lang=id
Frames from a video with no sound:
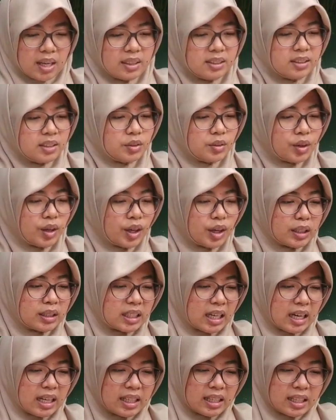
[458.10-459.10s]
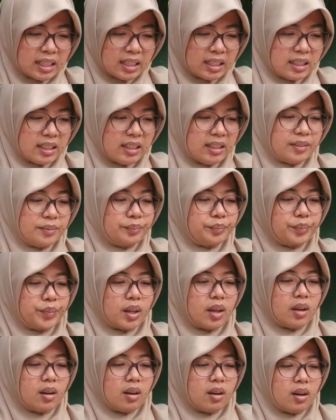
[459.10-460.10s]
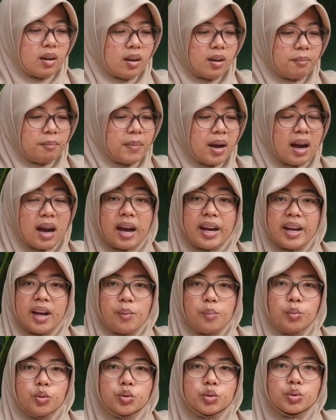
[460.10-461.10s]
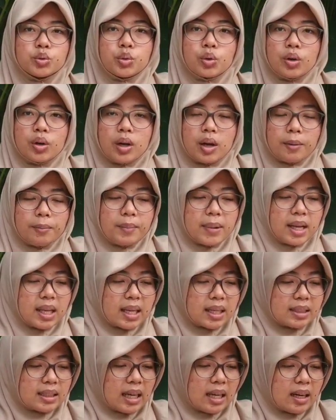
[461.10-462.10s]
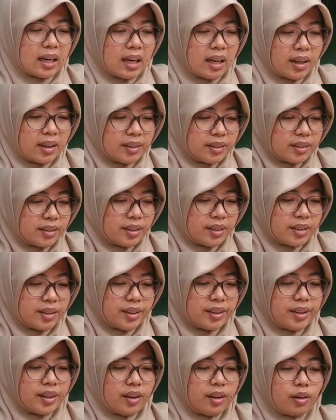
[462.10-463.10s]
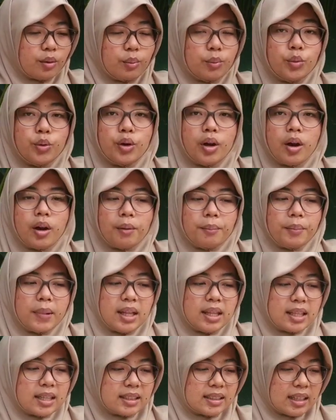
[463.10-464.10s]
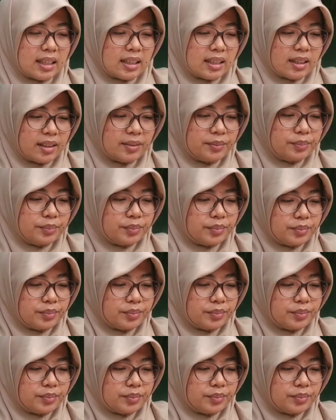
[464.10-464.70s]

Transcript: Maka di situ eh, terakhir kayak gini. Maka yang busuk kembali ke tanah, yang remuk kembali ke tanah,